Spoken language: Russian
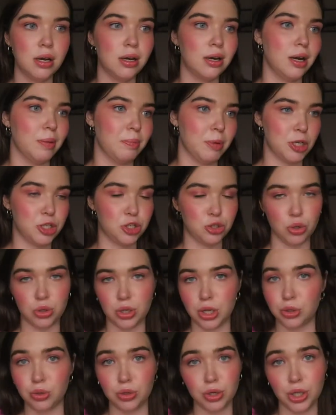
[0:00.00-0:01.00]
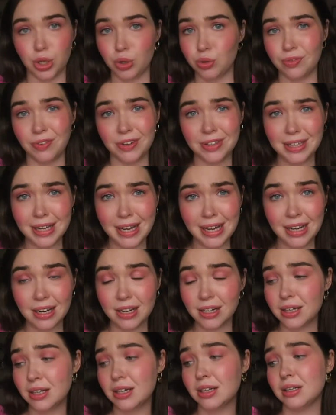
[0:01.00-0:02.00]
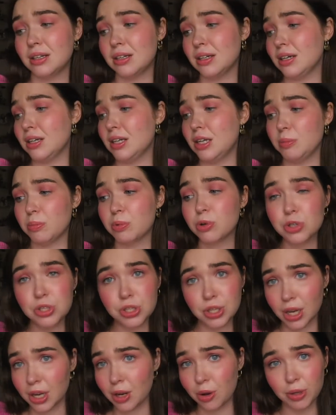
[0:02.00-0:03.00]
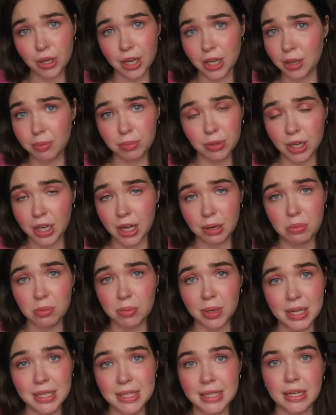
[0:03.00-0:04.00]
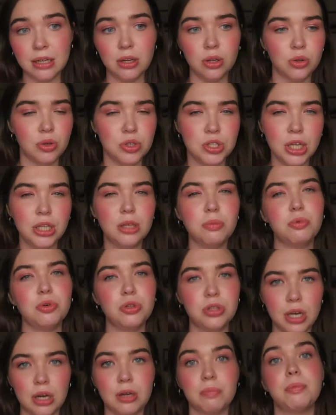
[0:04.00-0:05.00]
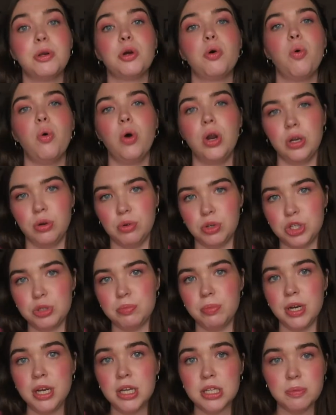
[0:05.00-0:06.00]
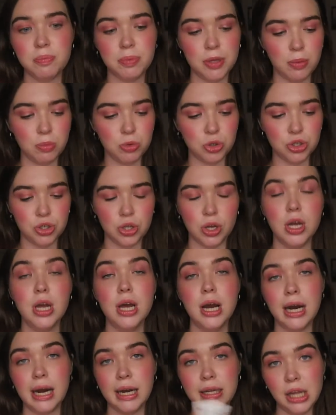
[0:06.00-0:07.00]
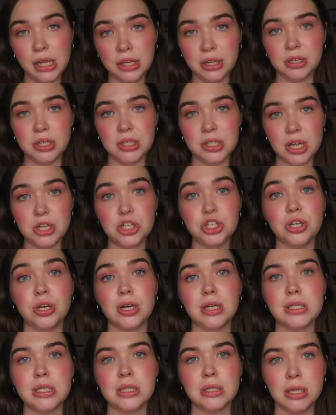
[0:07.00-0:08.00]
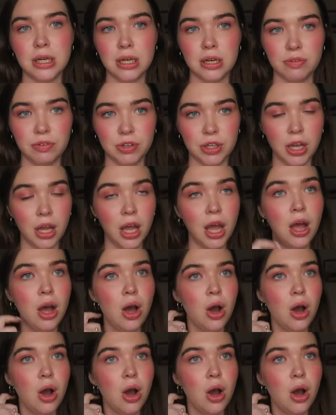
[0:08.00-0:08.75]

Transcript: опять же, тот, который дают в отелях, э, или просто каким-то кремом для тела. То есть это будет так прикольно очень смотреться, потому что хайлайтер достаточно концентрированный.